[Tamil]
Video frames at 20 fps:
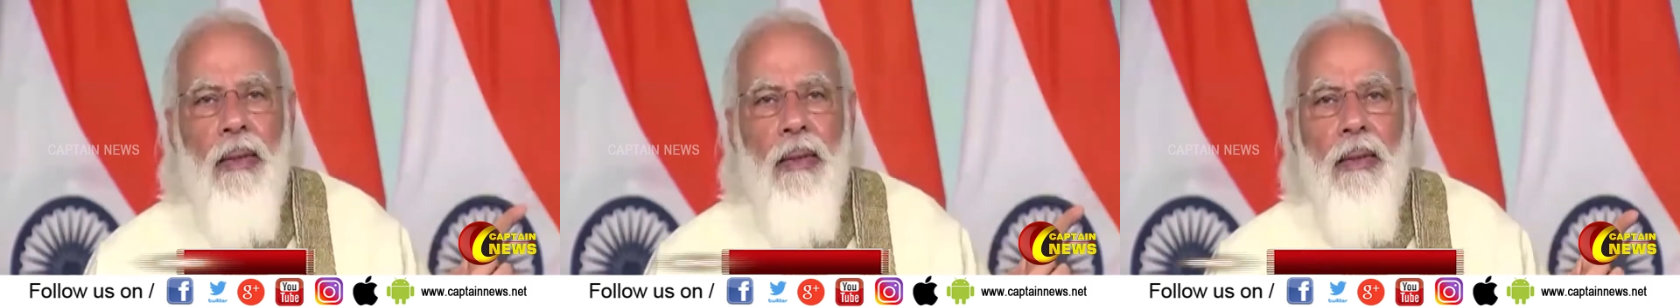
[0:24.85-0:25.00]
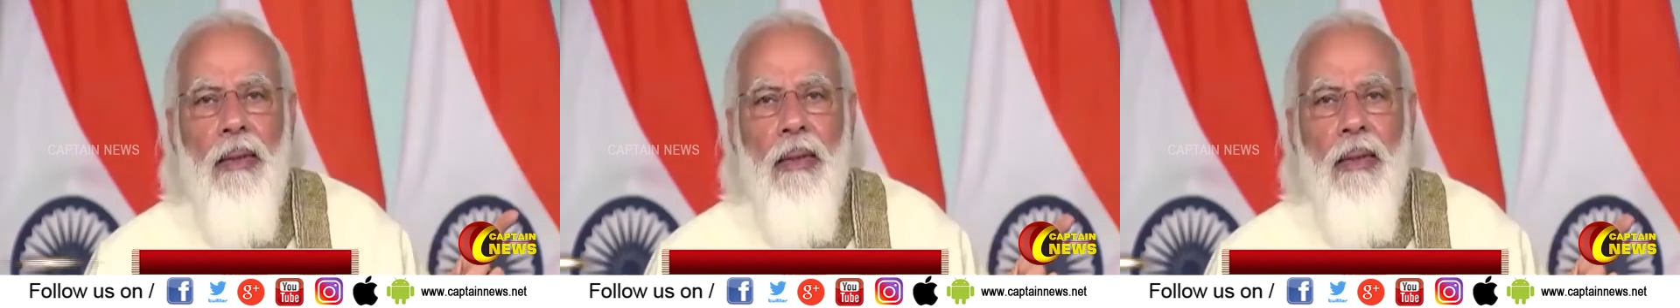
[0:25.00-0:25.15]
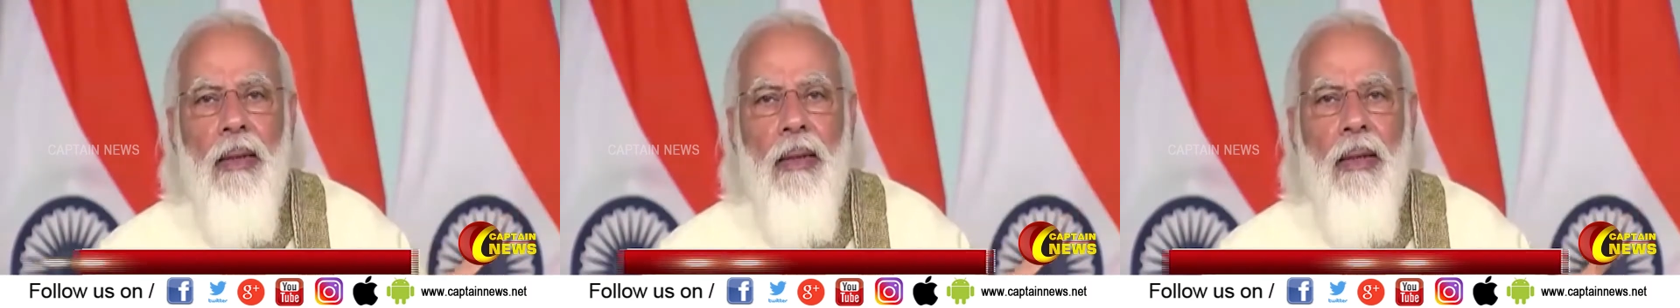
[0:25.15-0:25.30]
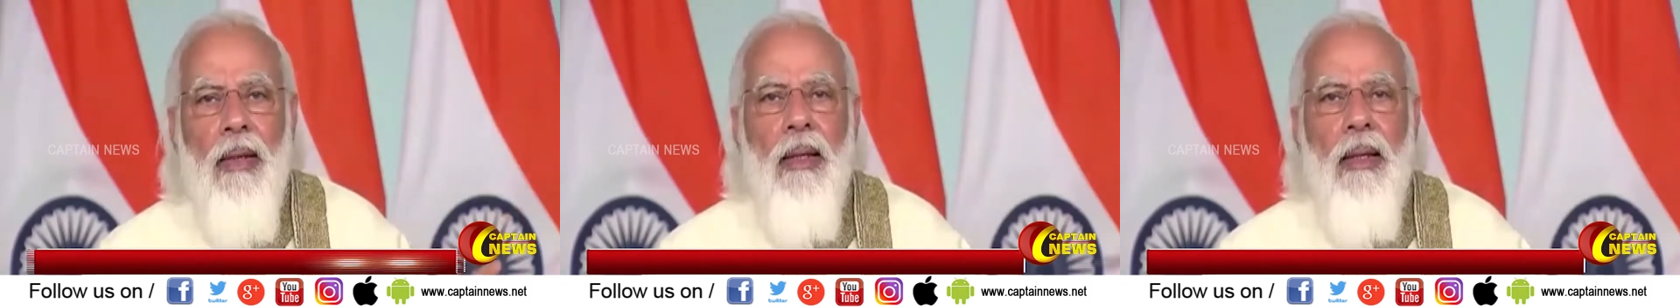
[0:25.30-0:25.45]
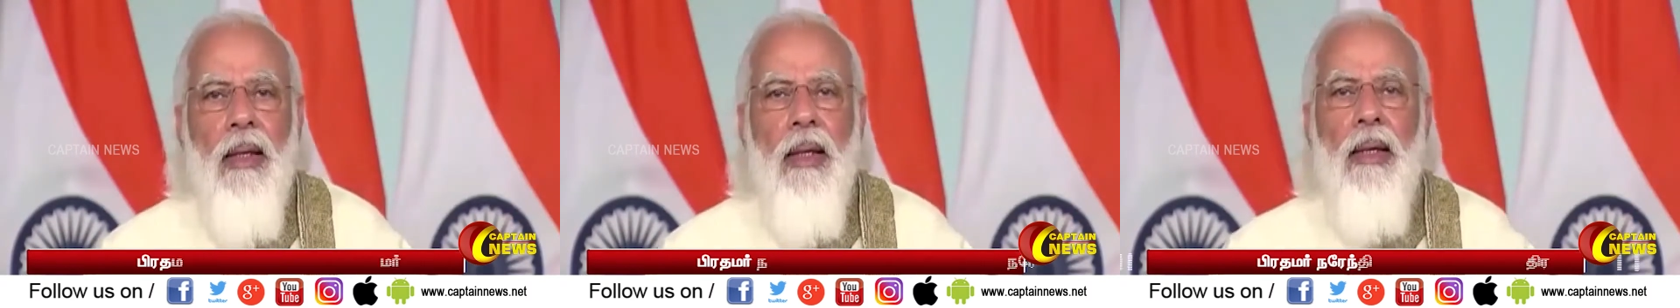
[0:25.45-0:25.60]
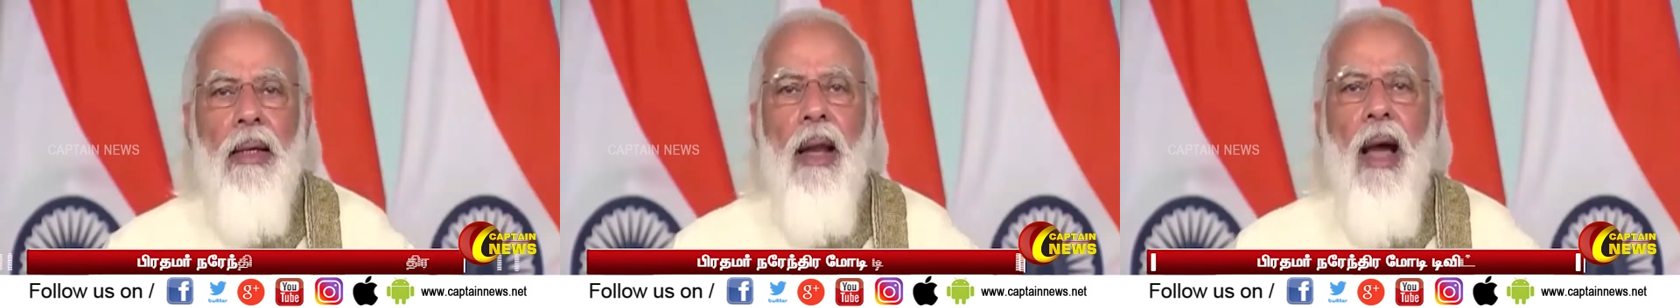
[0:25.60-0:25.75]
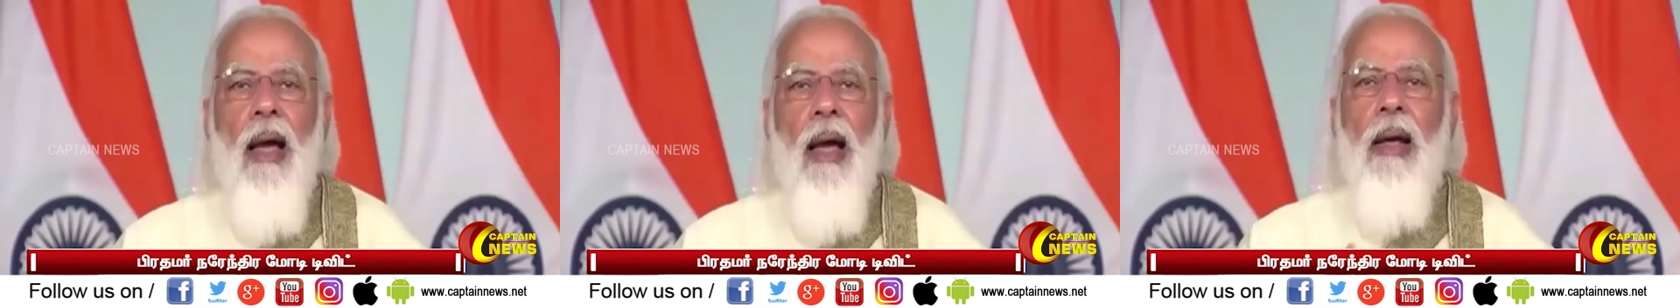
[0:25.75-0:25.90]
நேரடியாக
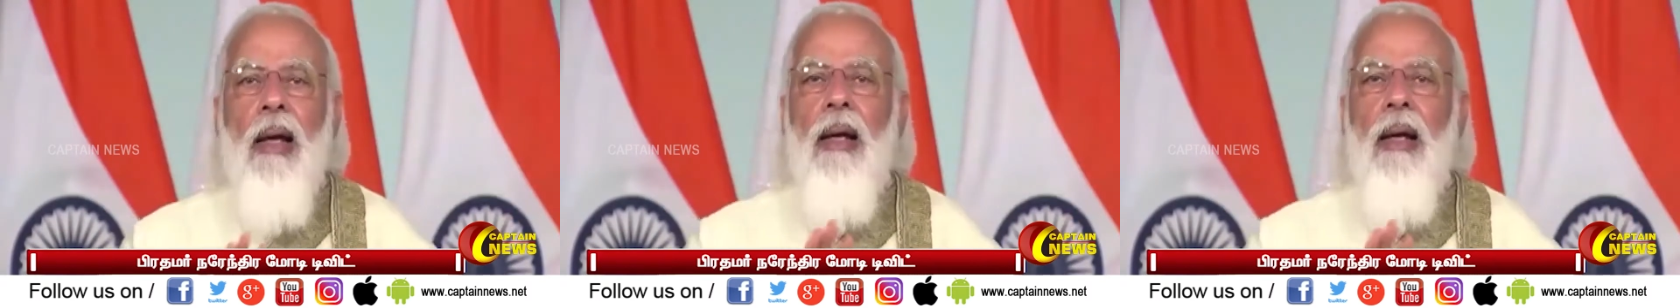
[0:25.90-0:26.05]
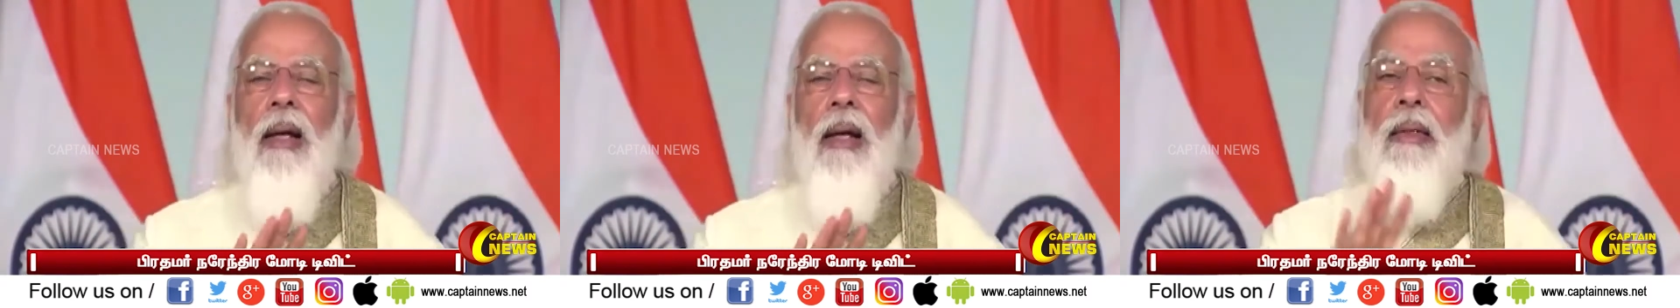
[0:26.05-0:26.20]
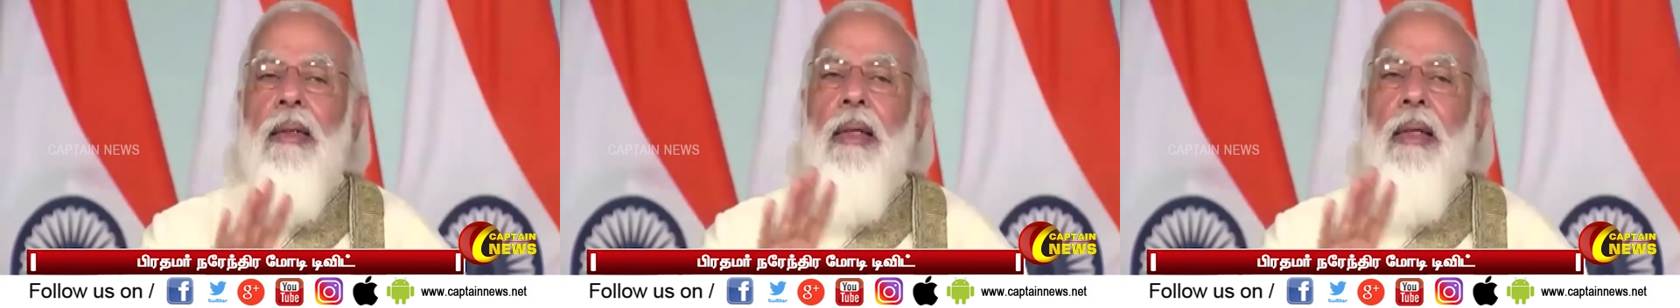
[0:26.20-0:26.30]
பங்கேற்று